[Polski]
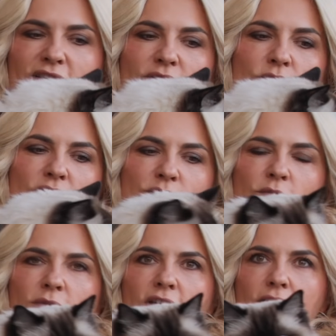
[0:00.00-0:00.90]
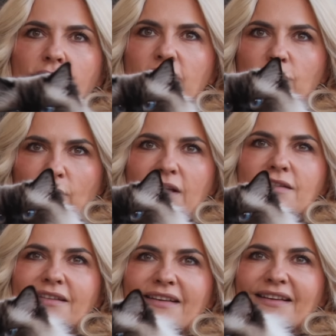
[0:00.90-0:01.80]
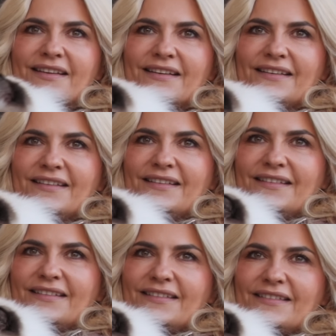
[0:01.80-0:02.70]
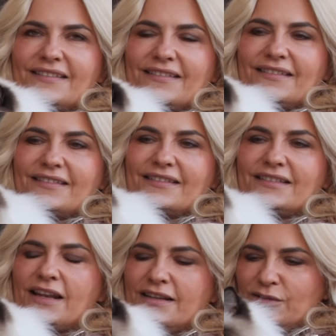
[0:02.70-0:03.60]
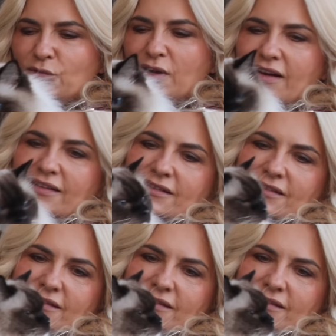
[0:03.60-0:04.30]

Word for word: bo zasłoniłeś mój mikrofon. Słychać? Teraz słychać. Teraz słychać.